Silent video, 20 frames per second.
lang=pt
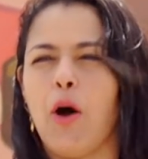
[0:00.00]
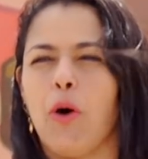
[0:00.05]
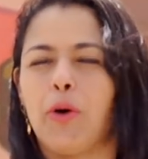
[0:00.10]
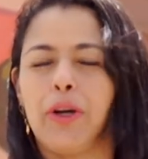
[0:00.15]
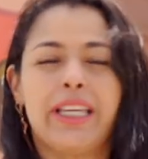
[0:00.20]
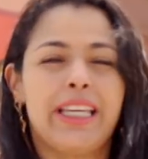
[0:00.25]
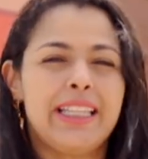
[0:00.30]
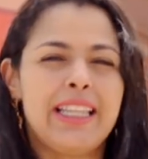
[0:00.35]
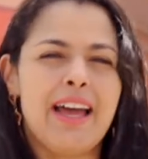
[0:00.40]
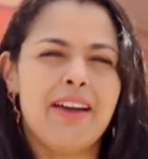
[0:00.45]
O
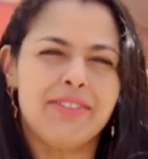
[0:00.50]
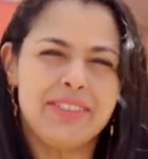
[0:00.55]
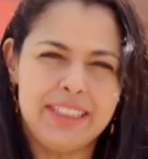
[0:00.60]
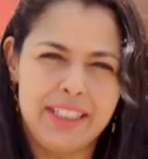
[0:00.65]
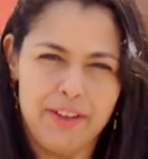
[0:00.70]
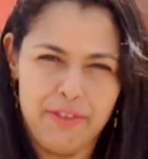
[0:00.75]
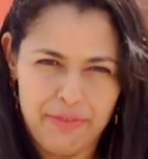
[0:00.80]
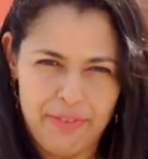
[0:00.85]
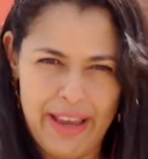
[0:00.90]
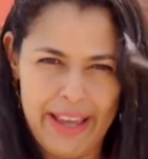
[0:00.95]
que deve
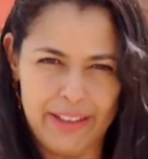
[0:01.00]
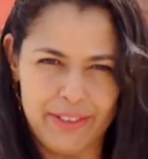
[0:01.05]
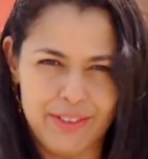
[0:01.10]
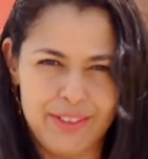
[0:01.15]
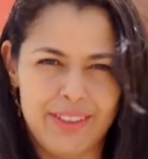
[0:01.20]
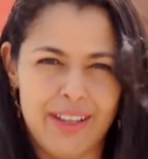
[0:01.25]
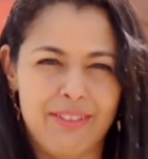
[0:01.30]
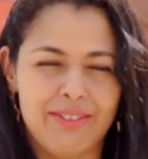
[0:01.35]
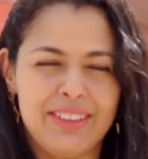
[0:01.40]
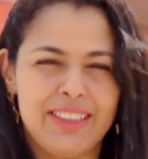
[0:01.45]
ser
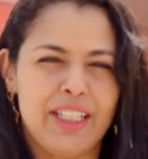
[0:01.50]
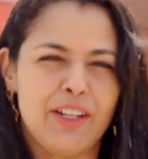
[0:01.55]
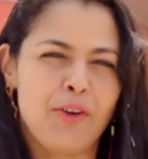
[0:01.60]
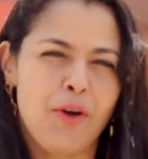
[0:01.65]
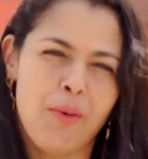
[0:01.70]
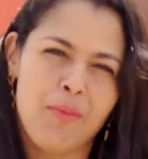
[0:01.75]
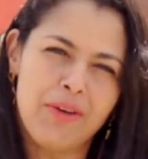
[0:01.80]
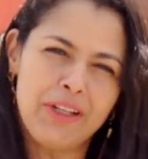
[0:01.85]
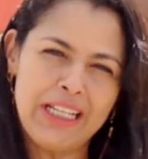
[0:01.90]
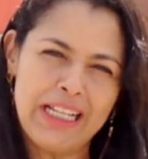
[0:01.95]
feito? Deve ser
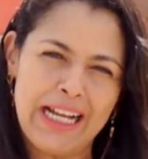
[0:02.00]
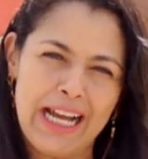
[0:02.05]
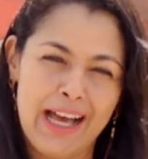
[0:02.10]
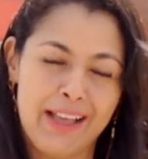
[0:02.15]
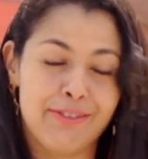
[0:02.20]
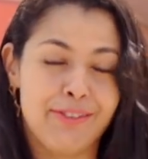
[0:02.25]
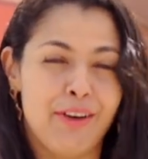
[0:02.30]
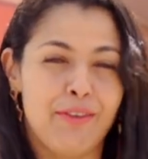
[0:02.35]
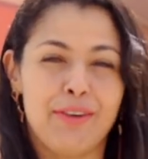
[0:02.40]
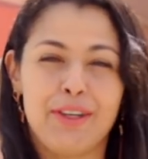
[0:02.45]

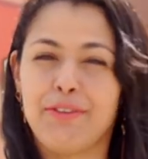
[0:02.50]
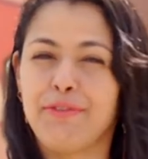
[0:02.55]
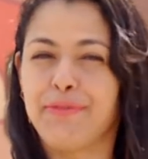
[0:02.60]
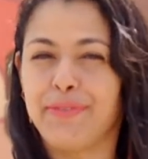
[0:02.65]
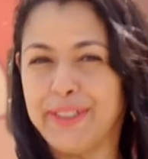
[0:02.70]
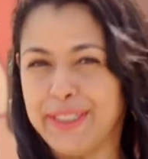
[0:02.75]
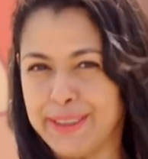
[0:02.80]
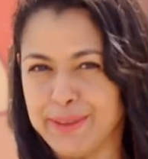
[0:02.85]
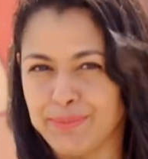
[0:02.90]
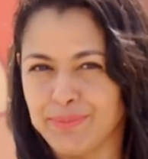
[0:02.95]
comunicado ao
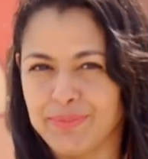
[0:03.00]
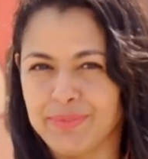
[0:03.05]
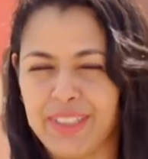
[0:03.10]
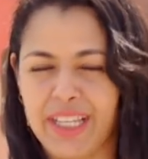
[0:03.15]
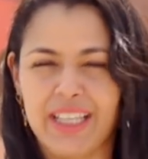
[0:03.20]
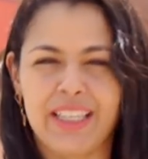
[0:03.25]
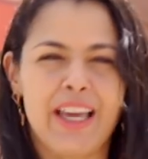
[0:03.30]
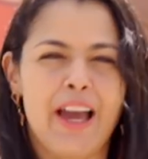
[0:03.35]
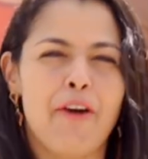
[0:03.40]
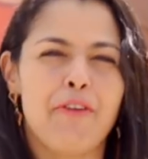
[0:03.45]
IFAM.
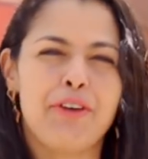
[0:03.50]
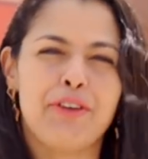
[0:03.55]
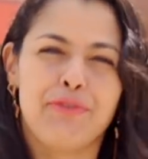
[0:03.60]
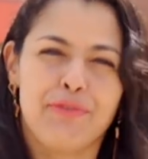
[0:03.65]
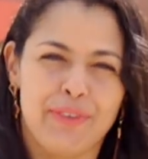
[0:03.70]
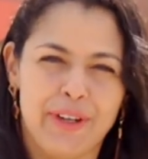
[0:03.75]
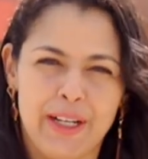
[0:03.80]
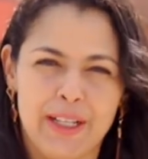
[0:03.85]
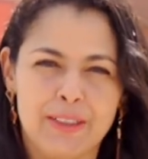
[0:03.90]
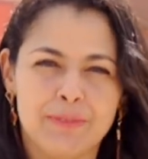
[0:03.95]
O que é o
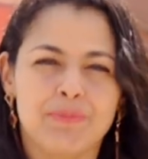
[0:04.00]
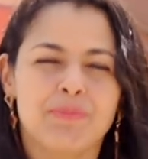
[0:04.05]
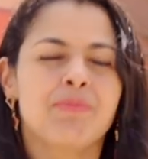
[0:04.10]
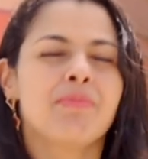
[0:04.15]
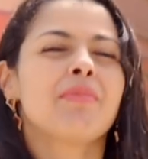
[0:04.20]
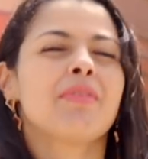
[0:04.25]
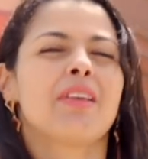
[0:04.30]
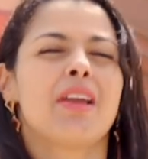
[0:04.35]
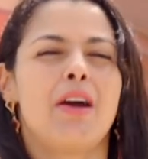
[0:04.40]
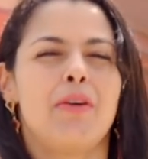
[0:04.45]
IFAM?
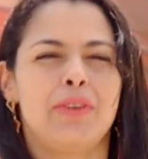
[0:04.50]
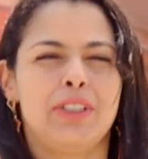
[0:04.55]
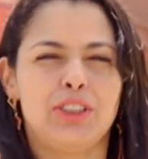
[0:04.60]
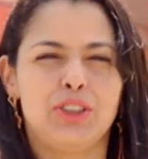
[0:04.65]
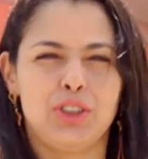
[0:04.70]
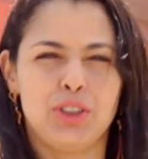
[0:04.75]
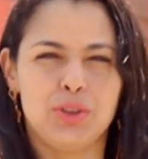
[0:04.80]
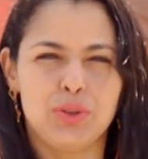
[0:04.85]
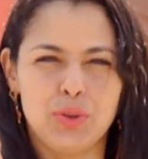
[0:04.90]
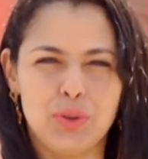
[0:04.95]
É o
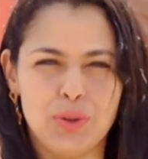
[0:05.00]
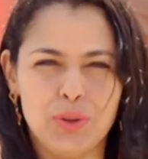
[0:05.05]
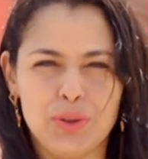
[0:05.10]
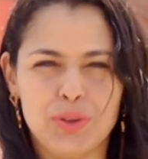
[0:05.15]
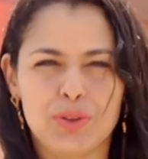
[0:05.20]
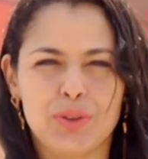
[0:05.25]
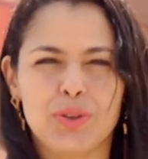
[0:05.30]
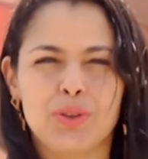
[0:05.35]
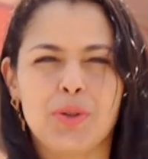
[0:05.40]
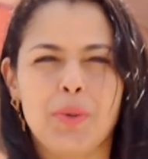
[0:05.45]

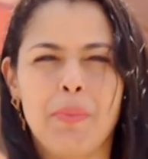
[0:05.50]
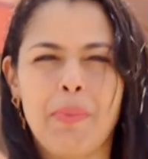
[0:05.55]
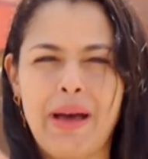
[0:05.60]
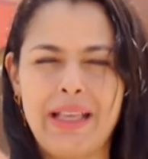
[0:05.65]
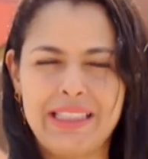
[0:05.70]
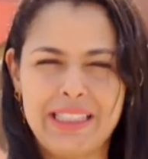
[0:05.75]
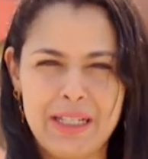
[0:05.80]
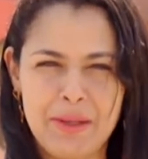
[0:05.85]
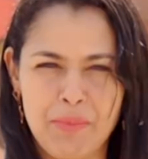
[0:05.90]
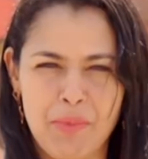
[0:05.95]
Instituto do
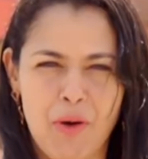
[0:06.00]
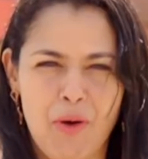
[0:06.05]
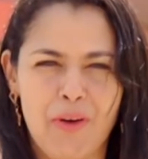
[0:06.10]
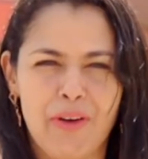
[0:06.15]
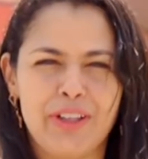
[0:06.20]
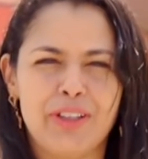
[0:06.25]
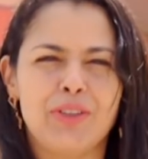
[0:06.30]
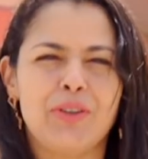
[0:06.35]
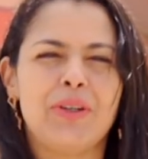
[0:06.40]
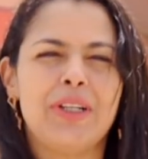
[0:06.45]

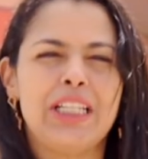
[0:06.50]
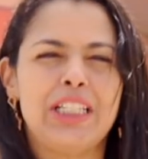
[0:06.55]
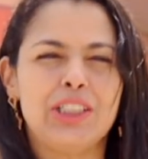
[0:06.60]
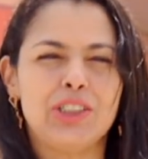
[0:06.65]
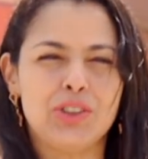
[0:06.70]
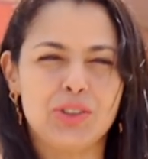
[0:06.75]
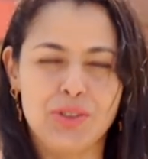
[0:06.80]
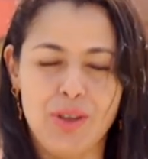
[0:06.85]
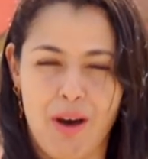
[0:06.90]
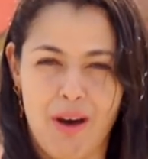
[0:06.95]
Patrimônio
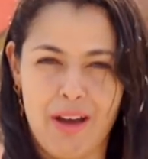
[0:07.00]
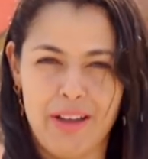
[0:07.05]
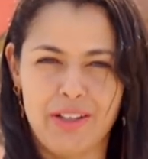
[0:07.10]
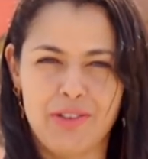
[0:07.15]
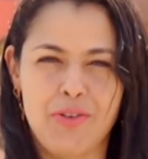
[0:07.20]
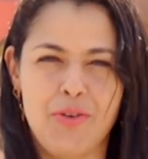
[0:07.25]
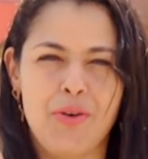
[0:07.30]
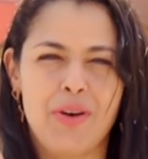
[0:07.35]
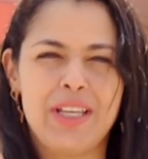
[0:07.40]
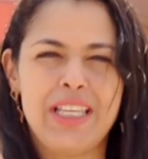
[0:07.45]

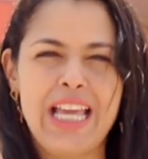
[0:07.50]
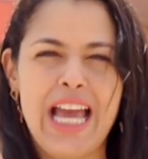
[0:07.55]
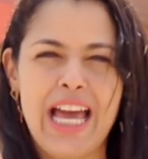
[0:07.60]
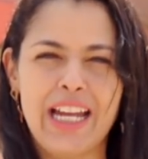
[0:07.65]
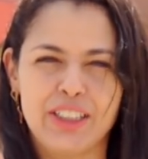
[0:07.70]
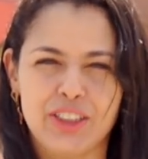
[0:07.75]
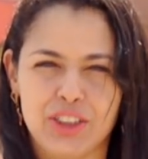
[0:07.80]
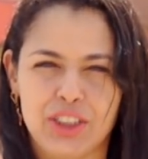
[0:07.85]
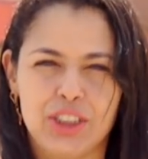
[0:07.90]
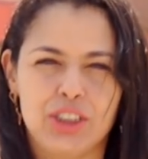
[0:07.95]
Histórico e
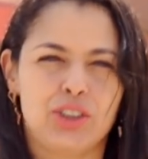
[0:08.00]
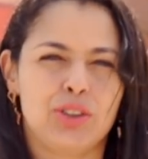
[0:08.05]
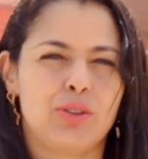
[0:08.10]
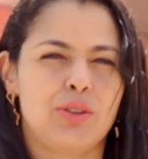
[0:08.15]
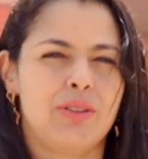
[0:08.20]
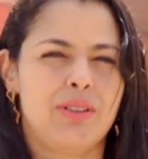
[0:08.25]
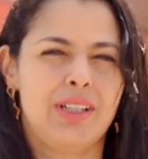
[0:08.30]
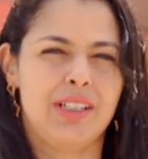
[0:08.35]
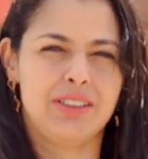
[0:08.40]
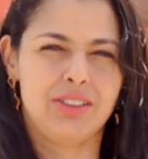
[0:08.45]

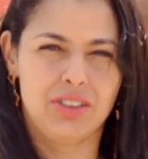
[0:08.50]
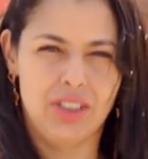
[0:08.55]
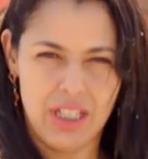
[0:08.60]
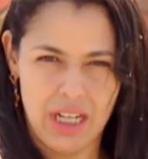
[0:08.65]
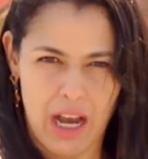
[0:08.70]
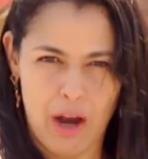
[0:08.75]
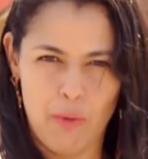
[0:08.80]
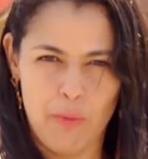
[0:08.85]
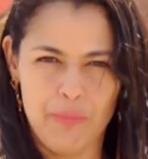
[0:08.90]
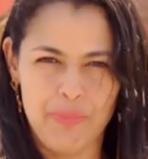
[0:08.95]
Artístico
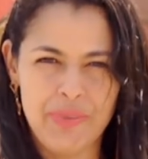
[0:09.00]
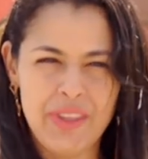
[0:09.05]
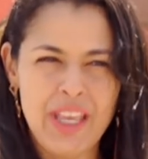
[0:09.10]
Nacional